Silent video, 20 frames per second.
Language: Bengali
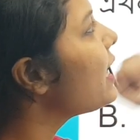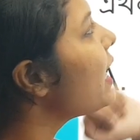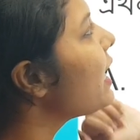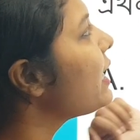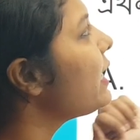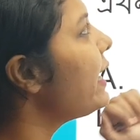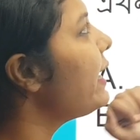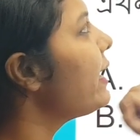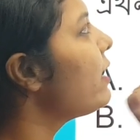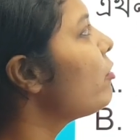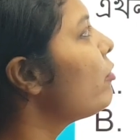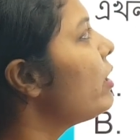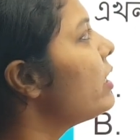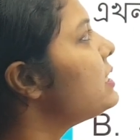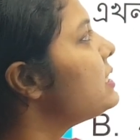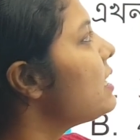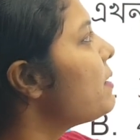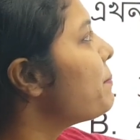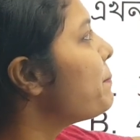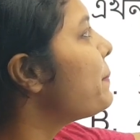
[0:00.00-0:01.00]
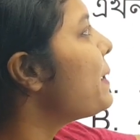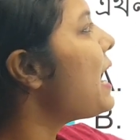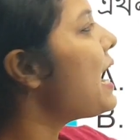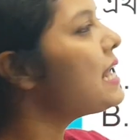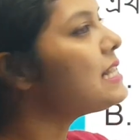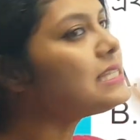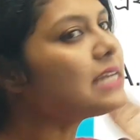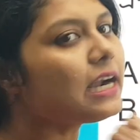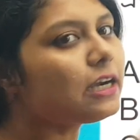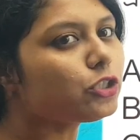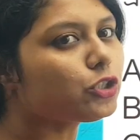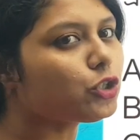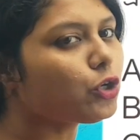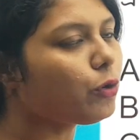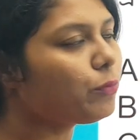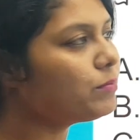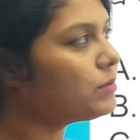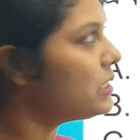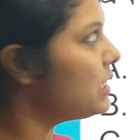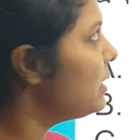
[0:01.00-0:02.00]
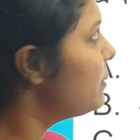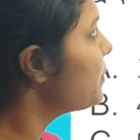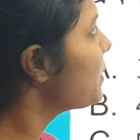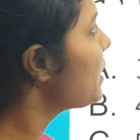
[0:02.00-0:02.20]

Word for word: কি কেনা হয়েছে মাছ আর সবজি